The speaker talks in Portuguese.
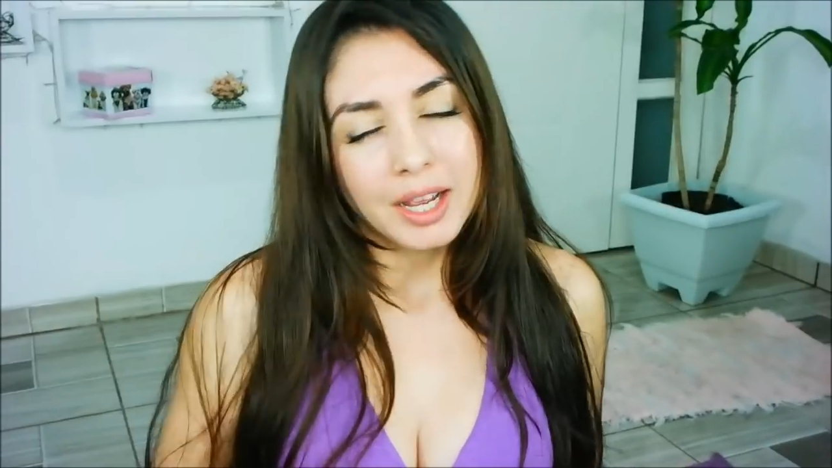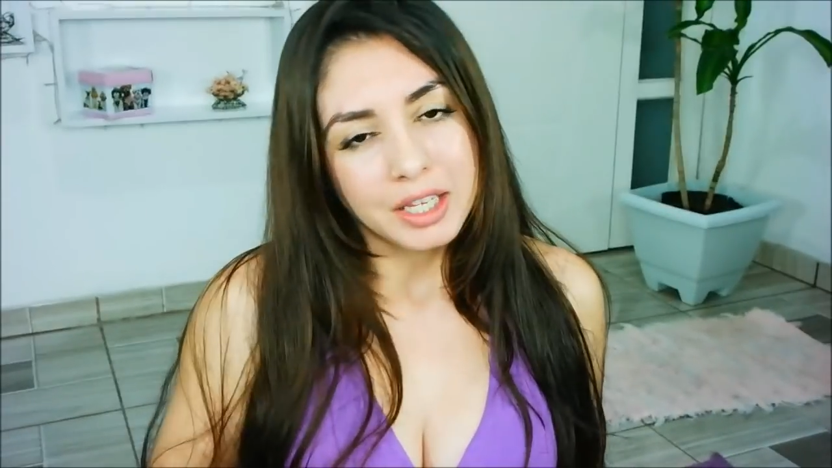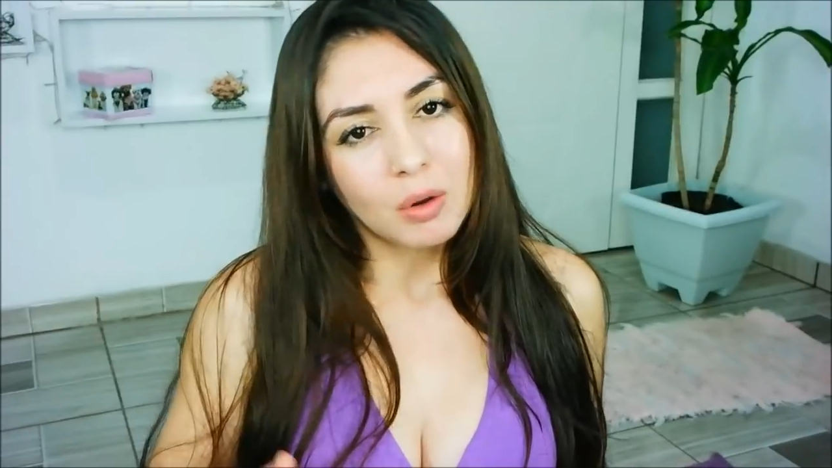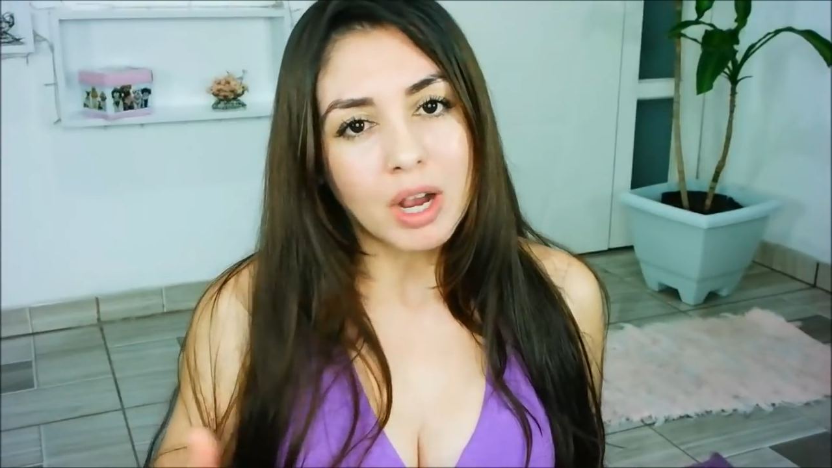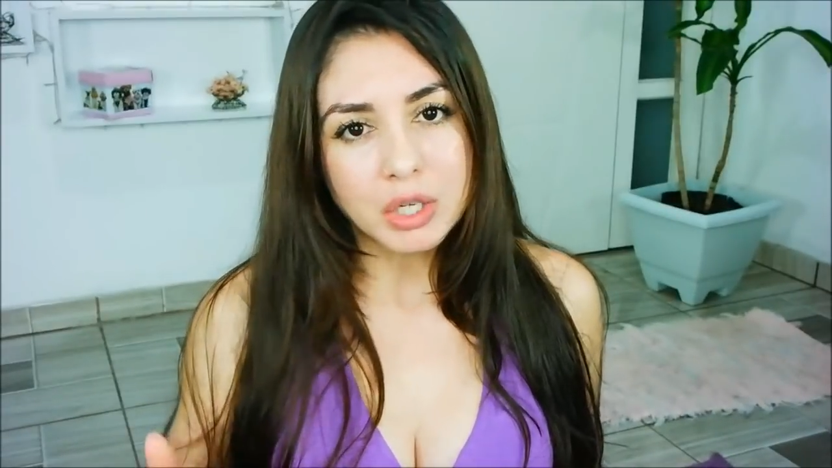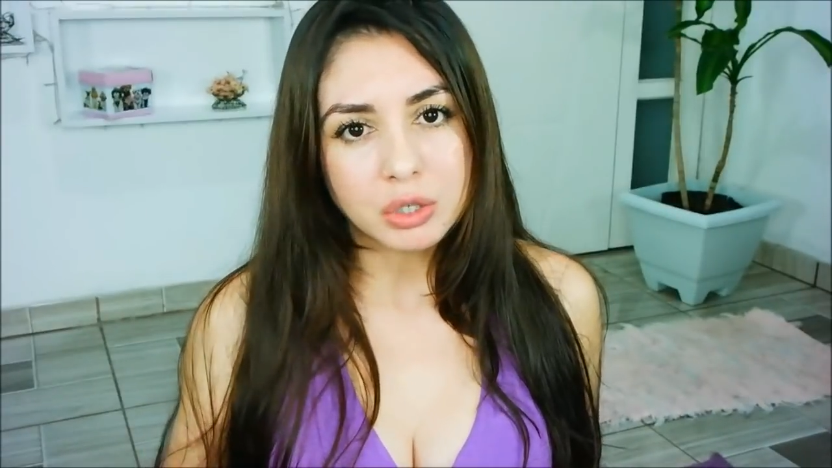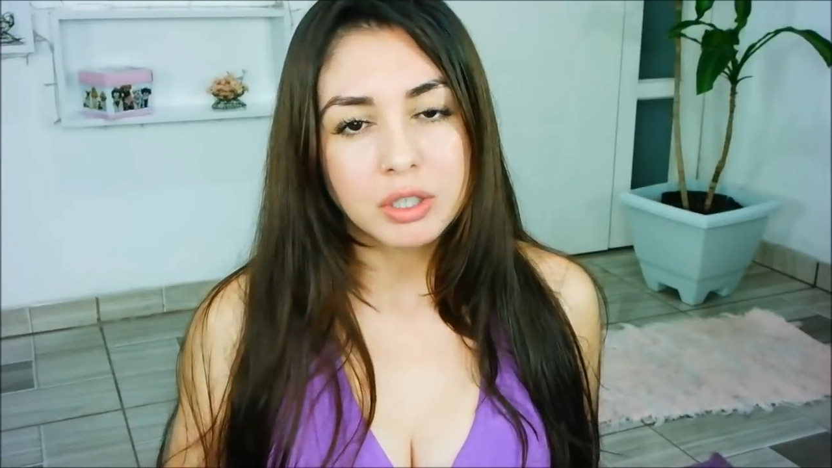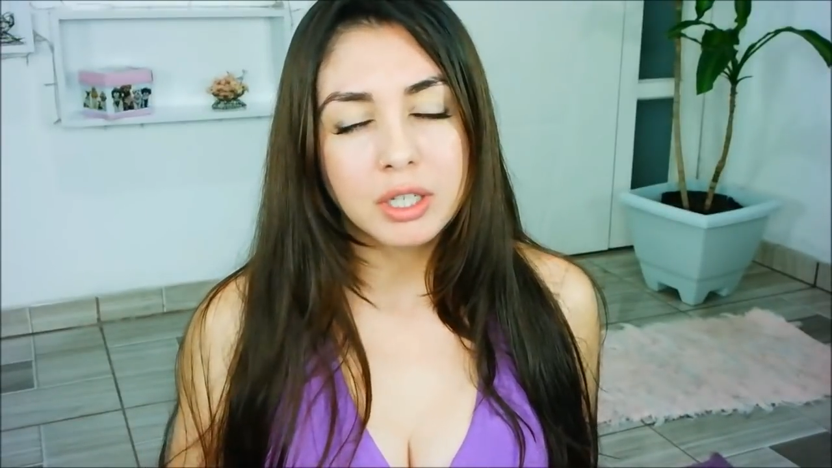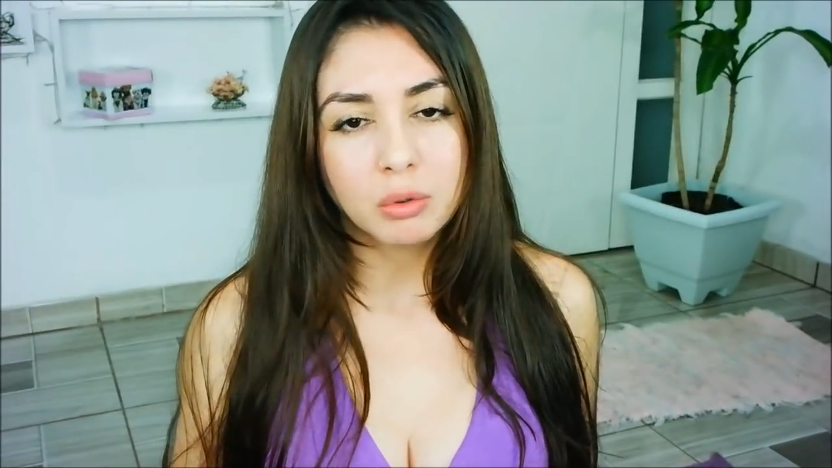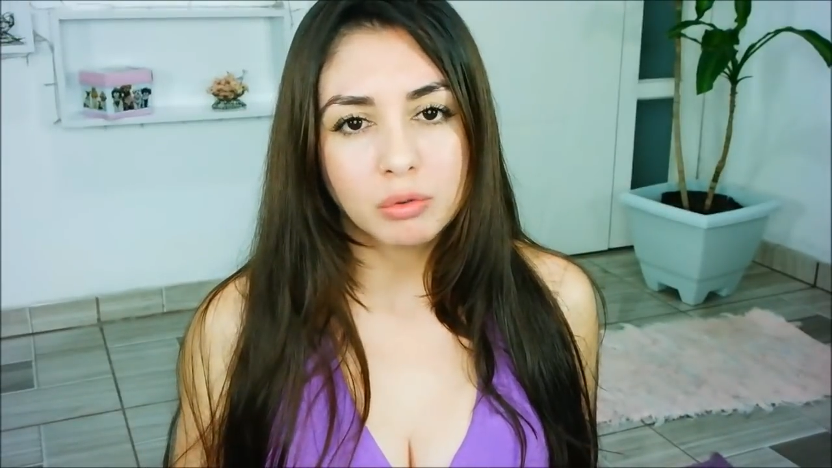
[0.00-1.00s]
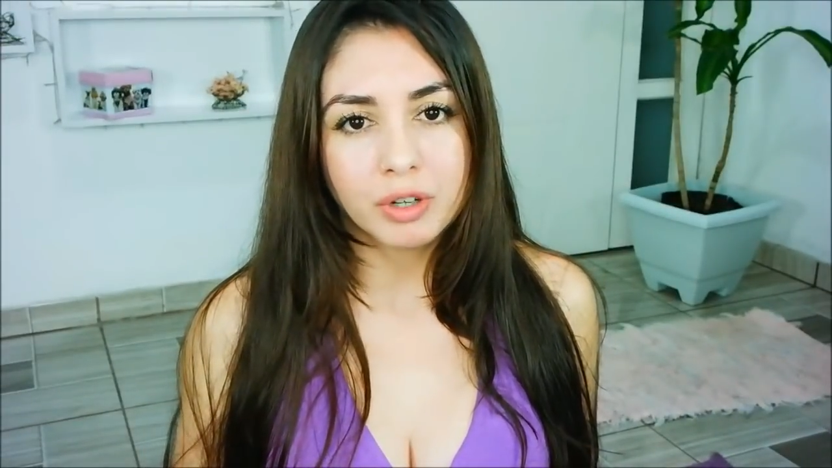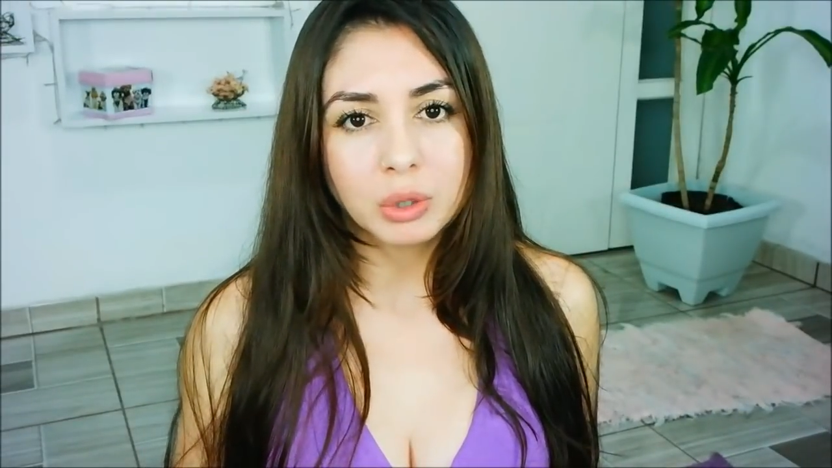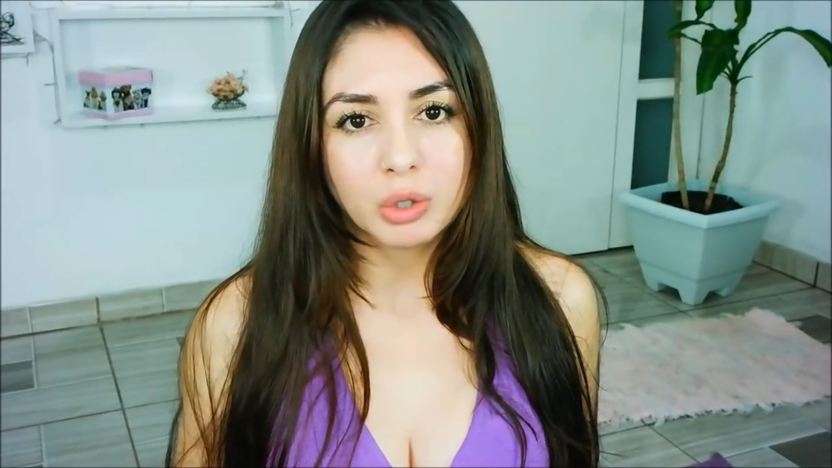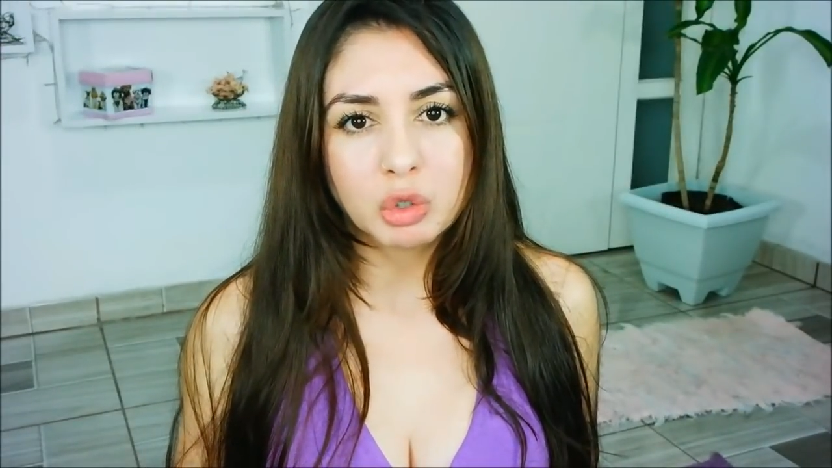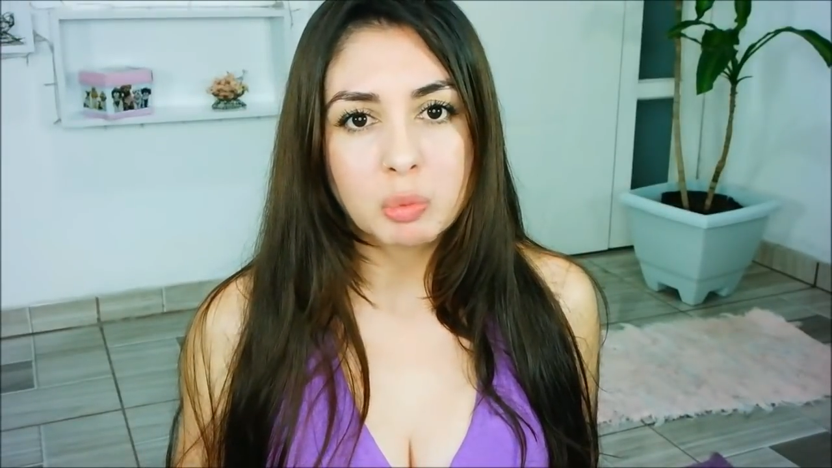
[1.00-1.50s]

aí eu acho que o fator de